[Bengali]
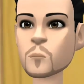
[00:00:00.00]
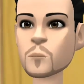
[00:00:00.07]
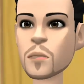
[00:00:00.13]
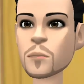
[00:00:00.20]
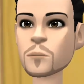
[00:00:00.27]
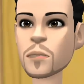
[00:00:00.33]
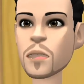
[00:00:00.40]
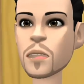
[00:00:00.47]

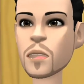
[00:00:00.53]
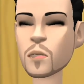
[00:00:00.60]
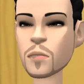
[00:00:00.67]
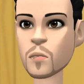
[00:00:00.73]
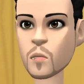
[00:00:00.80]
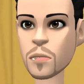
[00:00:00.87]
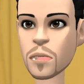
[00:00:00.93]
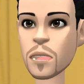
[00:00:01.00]
স্যারে
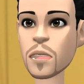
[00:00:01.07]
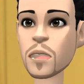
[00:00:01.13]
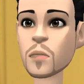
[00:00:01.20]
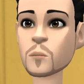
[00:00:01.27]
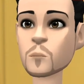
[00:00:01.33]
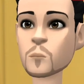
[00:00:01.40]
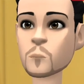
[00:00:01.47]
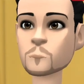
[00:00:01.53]
আমারে
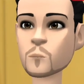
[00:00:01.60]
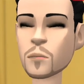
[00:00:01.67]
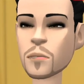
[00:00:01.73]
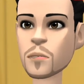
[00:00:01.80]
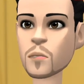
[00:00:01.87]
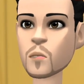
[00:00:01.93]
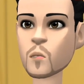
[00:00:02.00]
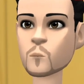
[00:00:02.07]

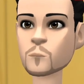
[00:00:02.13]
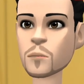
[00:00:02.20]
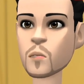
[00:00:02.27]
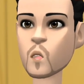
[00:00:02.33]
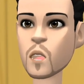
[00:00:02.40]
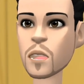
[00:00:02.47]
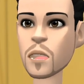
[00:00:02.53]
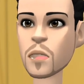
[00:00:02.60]
মাঝে
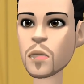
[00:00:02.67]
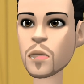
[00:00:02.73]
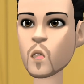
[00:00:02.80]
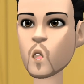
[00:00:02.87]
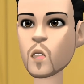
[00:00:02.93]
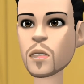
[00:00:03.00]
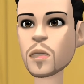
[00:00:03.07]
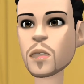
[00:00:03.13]
মাঝেই টাকা
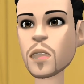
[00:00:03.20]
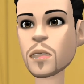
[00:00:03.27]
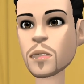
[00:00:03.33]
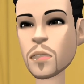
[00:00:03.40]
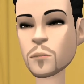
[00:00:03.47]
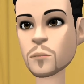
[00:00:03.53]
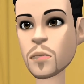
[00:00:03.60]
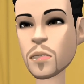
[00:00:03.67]
পয়সা
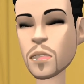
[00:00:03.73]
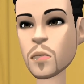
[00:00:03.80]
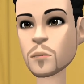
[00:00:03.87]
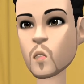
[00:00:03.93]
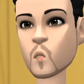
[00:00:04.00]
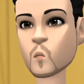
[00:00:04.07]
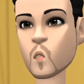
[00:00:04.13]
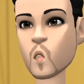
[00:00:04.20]
দিয়ে
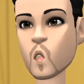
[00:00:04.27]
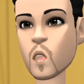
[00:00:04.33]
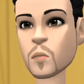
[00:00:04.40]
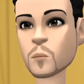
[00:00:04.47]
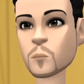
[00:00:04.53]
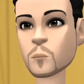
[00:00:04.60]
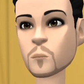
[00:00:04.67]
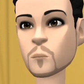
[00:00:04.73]
থাকেন
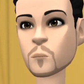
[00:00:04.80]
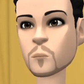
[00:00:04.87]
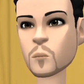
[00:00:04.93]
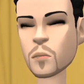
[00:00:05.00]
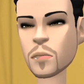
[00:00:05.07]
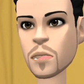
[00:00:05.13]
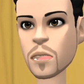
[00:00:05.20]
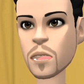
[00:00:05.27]

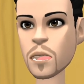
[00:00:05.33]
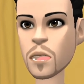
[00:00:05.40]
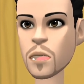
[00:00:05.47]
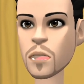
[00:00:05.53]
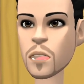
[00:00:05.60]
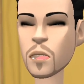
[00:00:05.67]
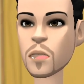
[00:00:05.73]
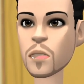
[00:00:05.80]
ওই
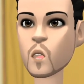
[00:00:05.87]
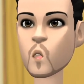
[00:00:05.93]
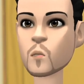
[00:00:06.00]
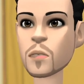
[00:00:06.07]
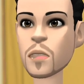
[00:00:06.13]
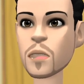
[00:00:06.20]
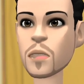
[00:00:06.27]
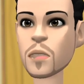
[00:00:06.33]
টাকাটা দিয়ে
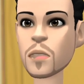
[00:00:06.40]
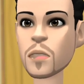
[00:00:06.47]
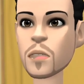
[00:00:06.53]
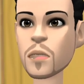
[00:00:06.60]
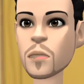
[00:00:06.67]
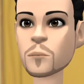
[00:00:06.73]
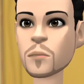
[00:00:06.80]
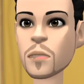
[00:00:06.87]
থাকেন
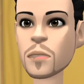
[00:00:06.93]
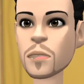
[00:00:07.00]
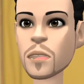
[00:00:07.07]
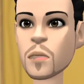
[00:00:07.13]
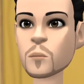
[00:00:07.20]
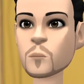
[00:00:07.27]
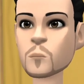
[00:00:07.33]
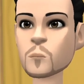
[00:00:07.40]
স্যারে
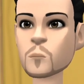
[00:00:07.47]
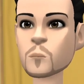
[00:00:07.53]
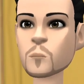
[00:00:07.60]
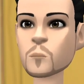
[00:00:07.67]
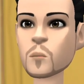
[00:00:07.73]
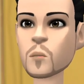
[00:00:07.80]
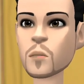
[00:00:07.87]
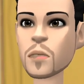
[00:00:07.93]

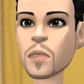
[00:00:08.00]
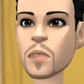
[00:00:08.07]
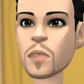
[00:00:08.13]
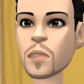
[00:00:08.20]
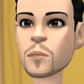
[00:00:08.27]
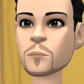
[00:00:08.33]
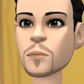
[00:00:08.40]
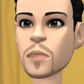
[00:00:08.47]

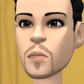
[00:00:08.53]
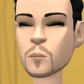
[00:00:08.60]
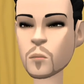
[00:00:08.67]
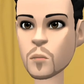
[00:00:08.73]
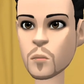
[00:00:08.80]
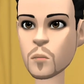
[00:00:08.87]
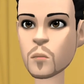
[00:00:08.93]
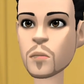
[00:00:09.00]
আমার
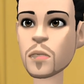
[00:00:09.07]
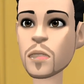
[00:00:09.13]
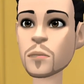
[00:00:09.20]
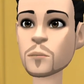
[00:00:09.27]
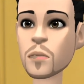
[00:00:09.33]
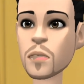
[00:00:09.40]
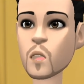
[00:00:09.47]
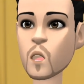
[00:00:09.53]
বেতনের
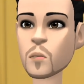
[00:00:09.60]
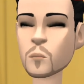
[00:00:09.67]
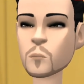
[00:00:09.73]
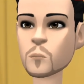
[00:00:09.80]
বাহিরে